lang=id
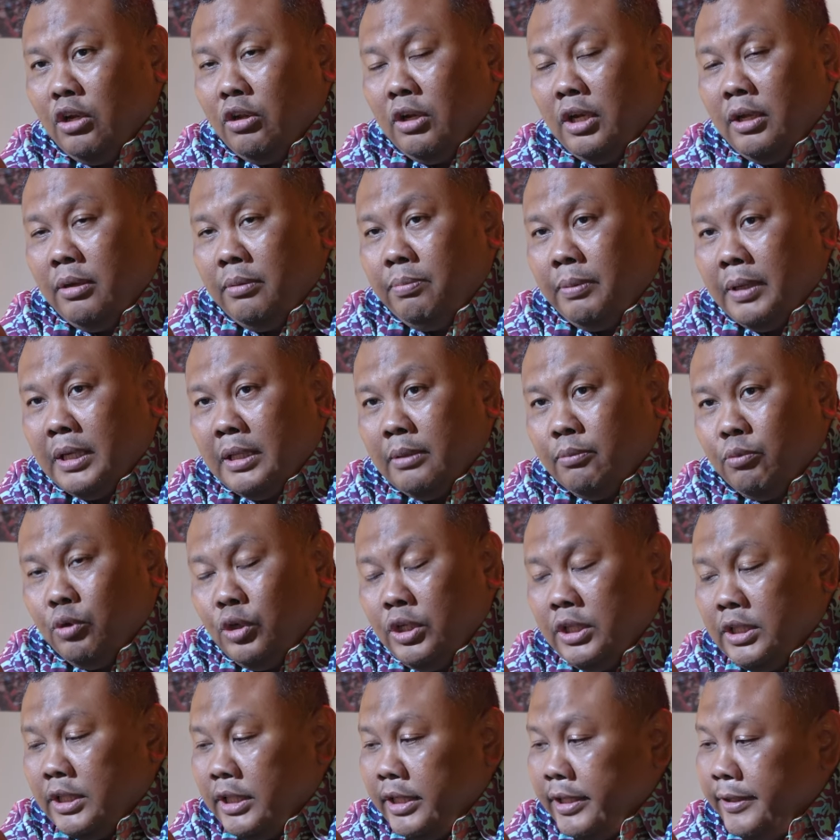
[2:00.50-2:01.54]
oleh partai
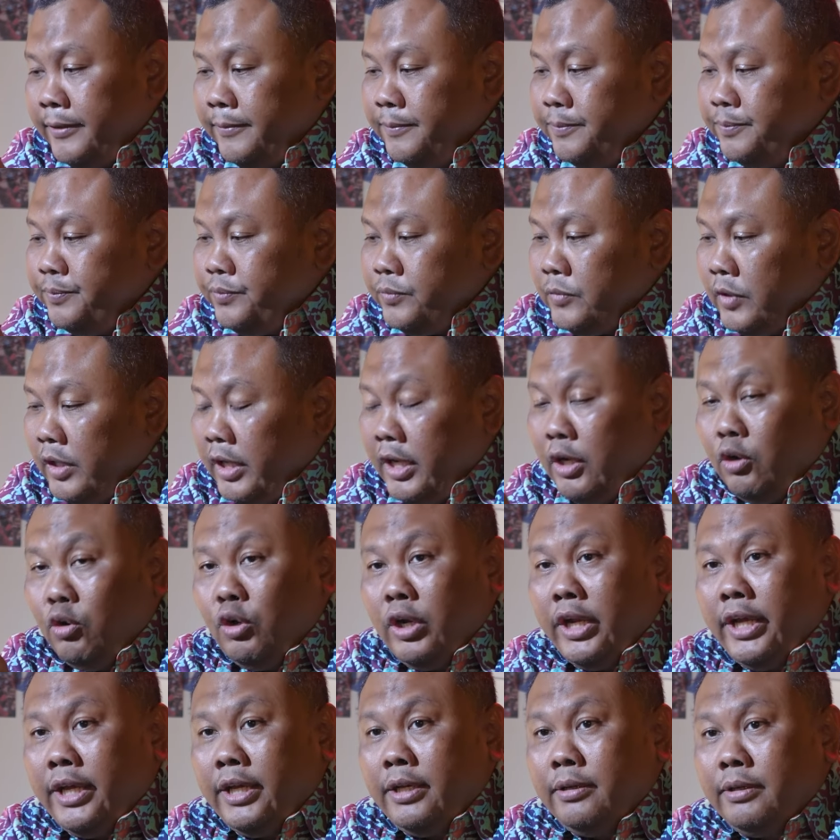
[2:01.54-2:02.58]
politik, eh
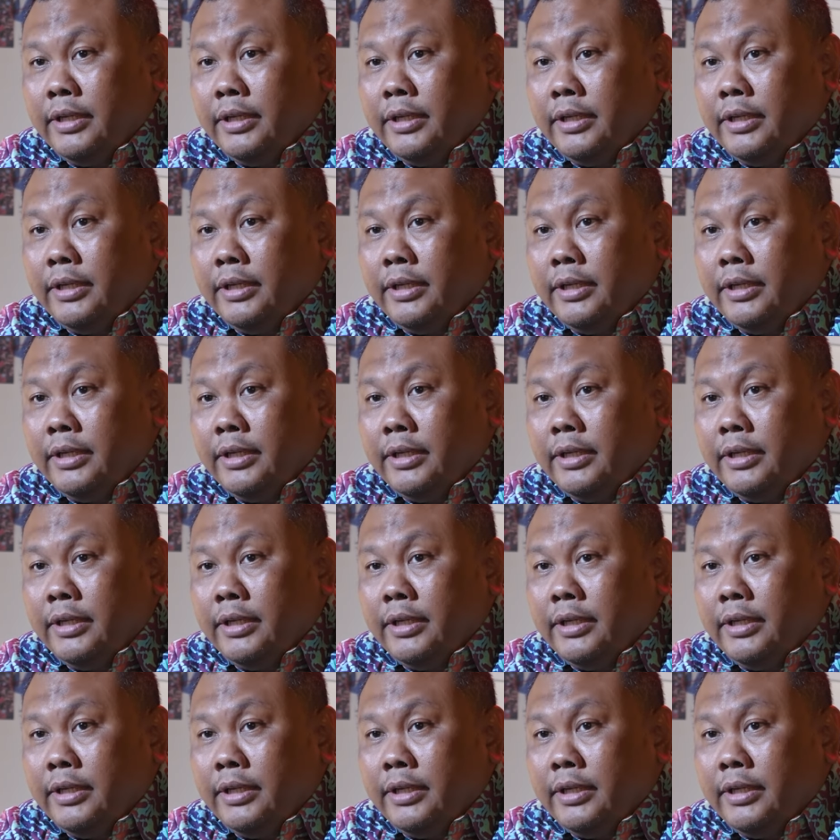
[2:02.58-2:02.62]
oleh